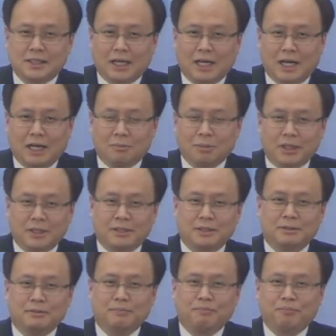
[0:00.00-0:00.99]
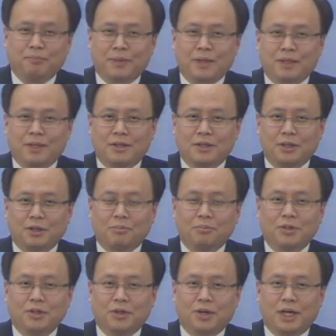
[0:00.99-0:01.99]
아멘.
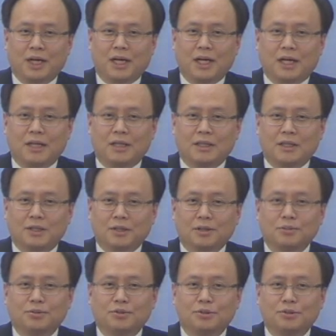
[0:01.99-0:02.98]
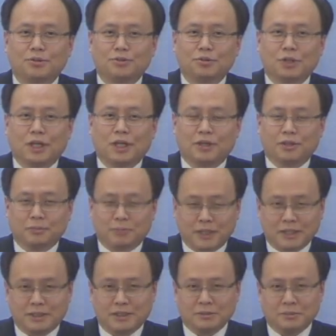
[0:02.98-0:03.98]
염려가 없을 수야
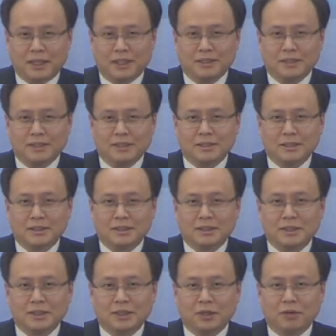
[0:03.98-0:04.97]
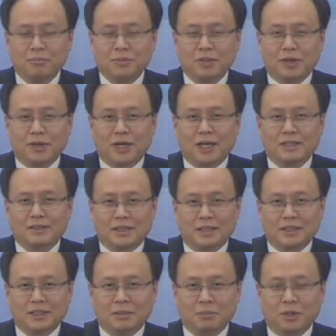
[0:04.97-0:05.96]
없겠지만 염려가
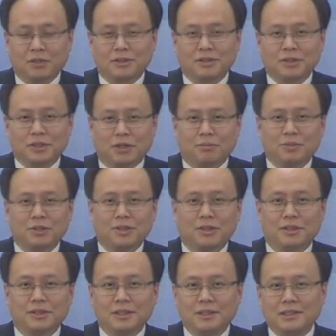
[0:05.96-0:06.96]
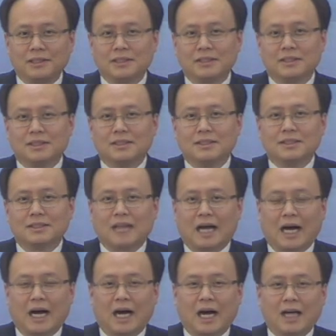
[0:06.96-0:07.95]
생기면 그 염려를
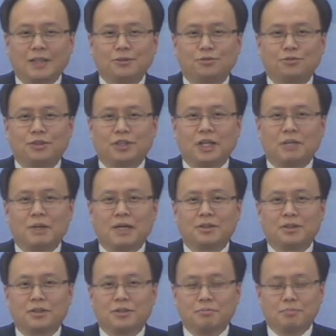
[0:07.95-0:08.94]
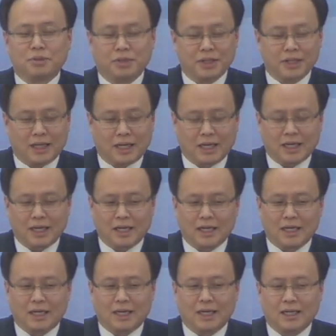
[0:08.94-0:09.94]
다 주께 맡겨
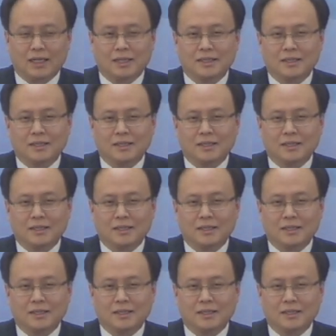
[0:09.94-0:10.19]
버리라.